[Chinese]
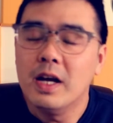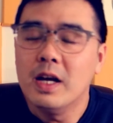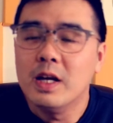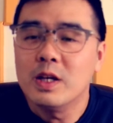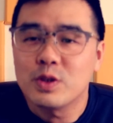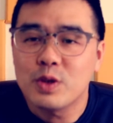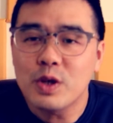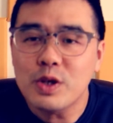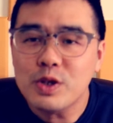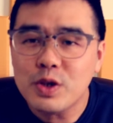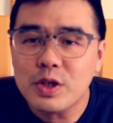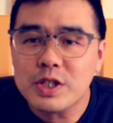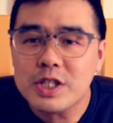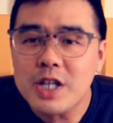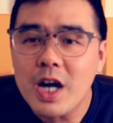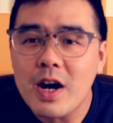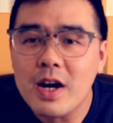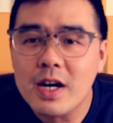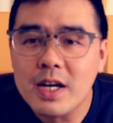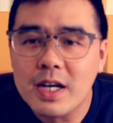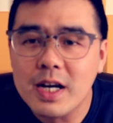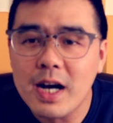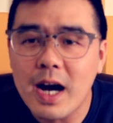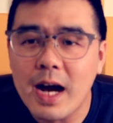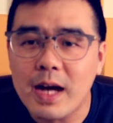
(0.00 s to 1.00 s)
所以说，
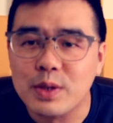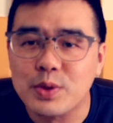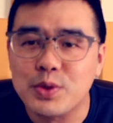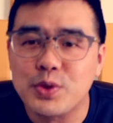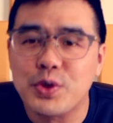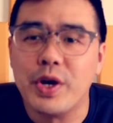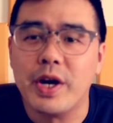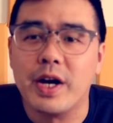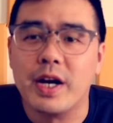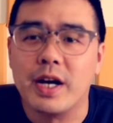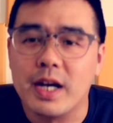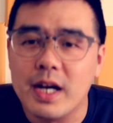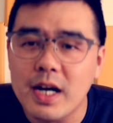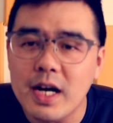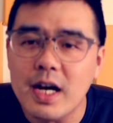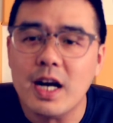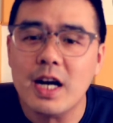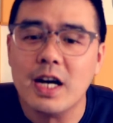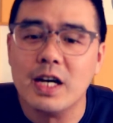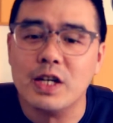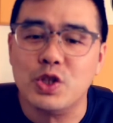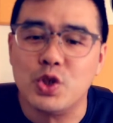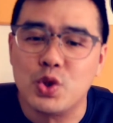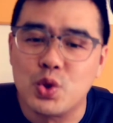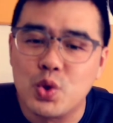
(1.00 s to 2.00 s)
唱歌啊，选歌
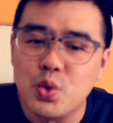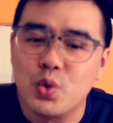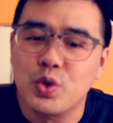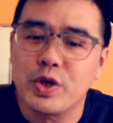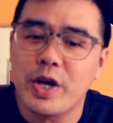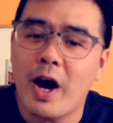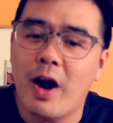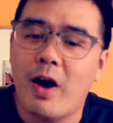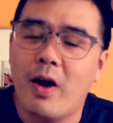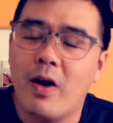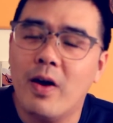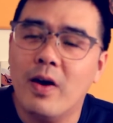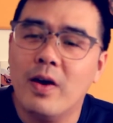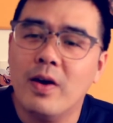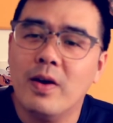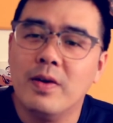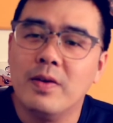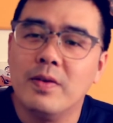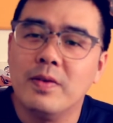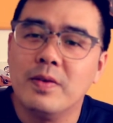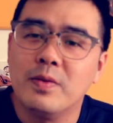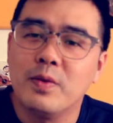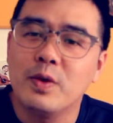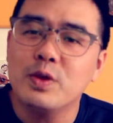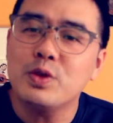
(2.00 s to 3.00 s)
很重要。
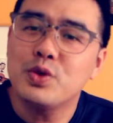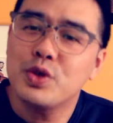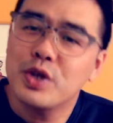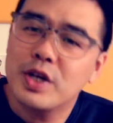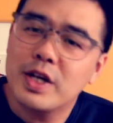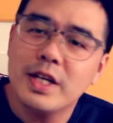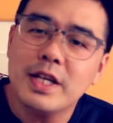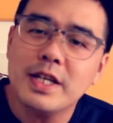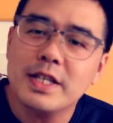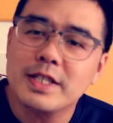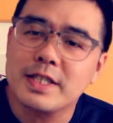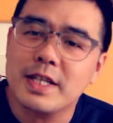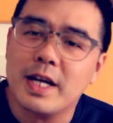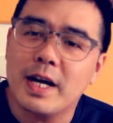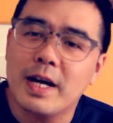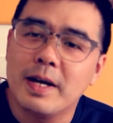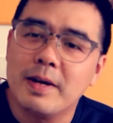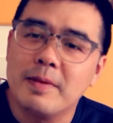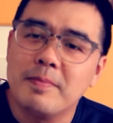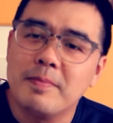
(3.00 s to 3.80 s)
我举个例子，